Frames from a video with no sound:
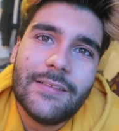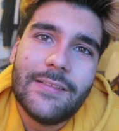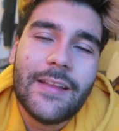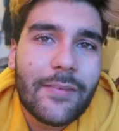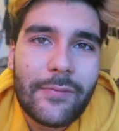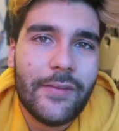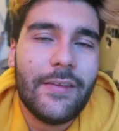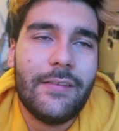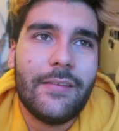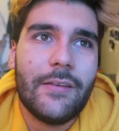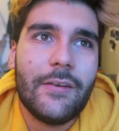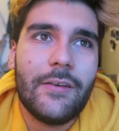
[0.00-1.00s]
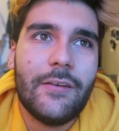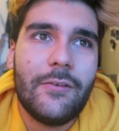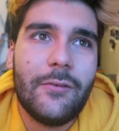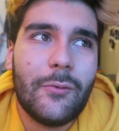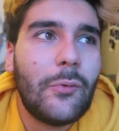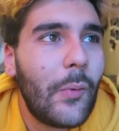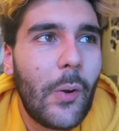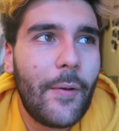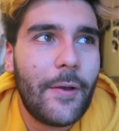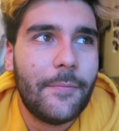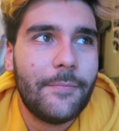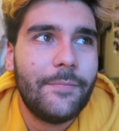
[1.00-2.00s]
Netflix, je comprends
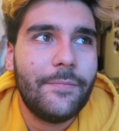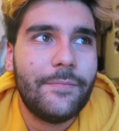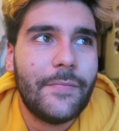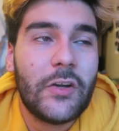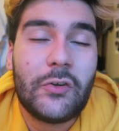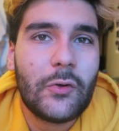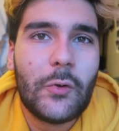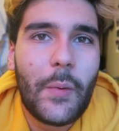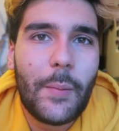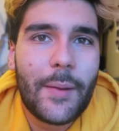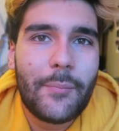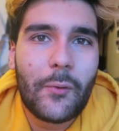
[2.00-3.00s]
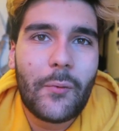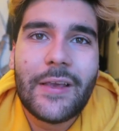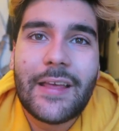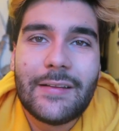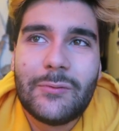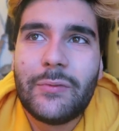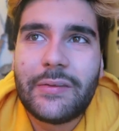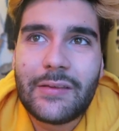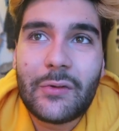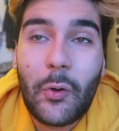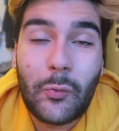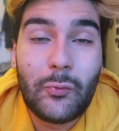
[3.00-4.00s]
pas. Je comprends pas pourquoi il y a tout
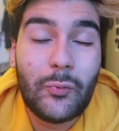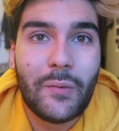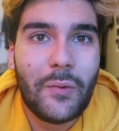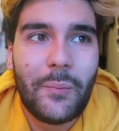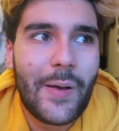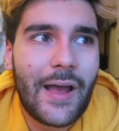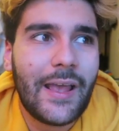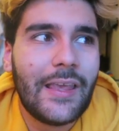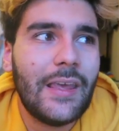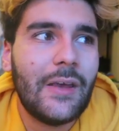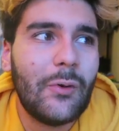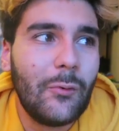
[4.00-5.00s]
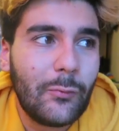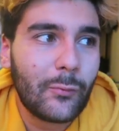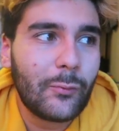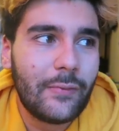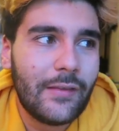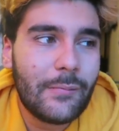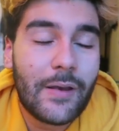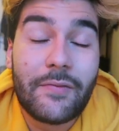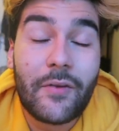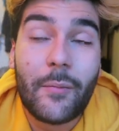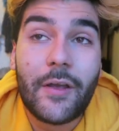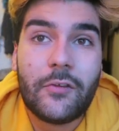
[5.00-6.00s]
cet engouement pareil autour de cette
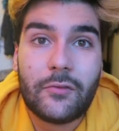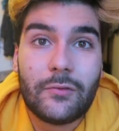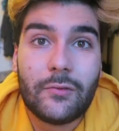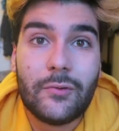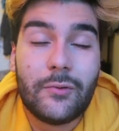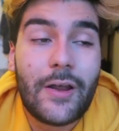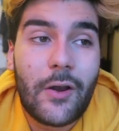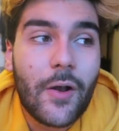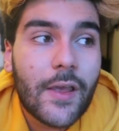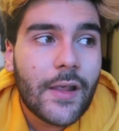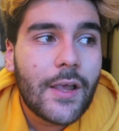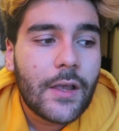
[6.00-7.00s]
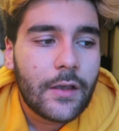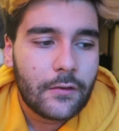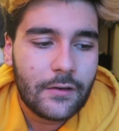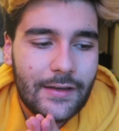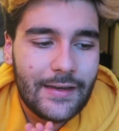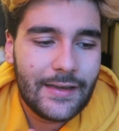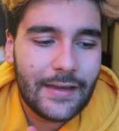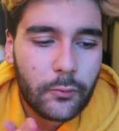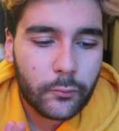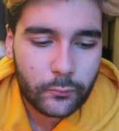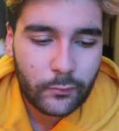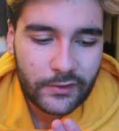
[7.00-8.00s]
plateforme. Je, alors, les
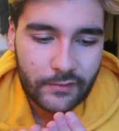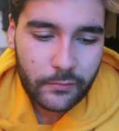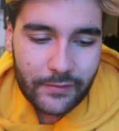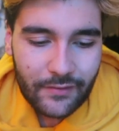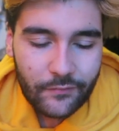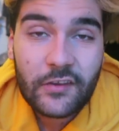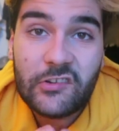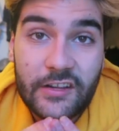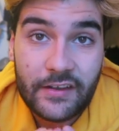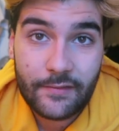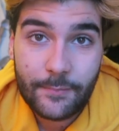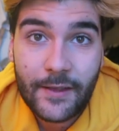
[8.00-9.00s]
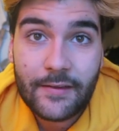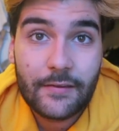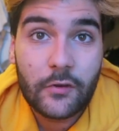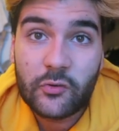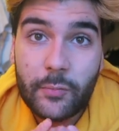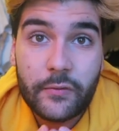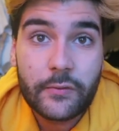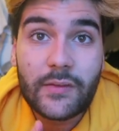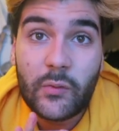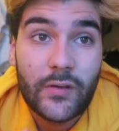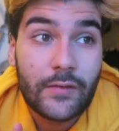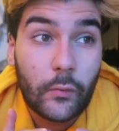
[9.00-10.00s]
contenus qu'il y a sur Netflix, je les respecte. Hein. Je pense que
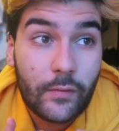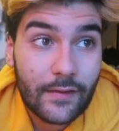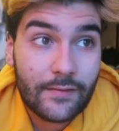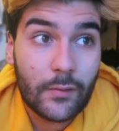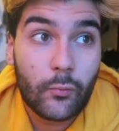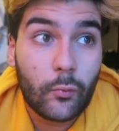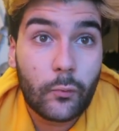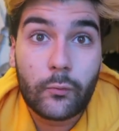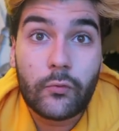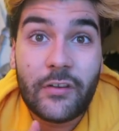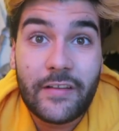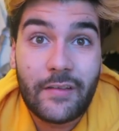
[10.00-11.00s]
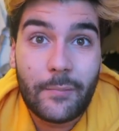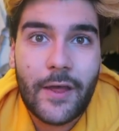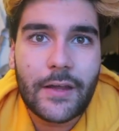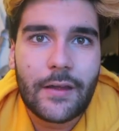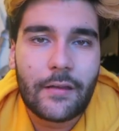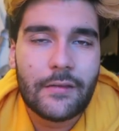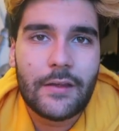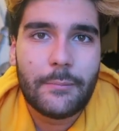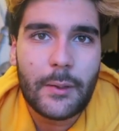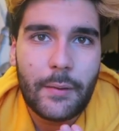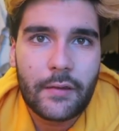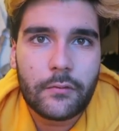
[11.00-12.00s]
ça doit être de très très bons contenus. Je les ai pas regardés,
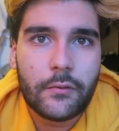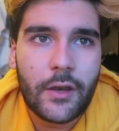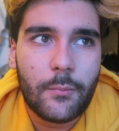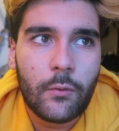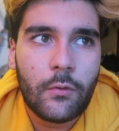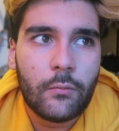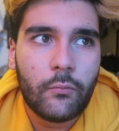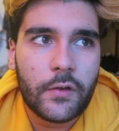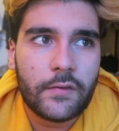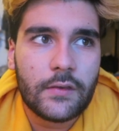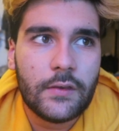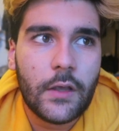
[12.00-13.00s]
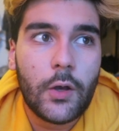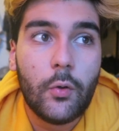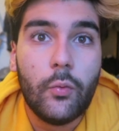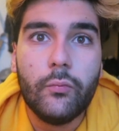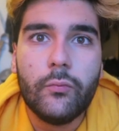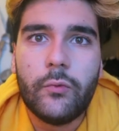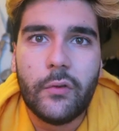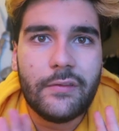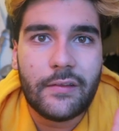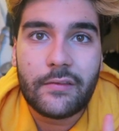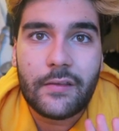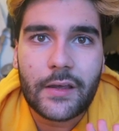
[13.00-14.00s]
mais personnellement, moi, ce qui est le mood
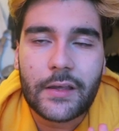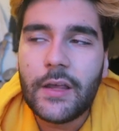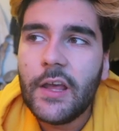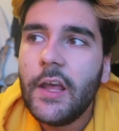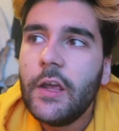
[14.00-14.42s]
des séries,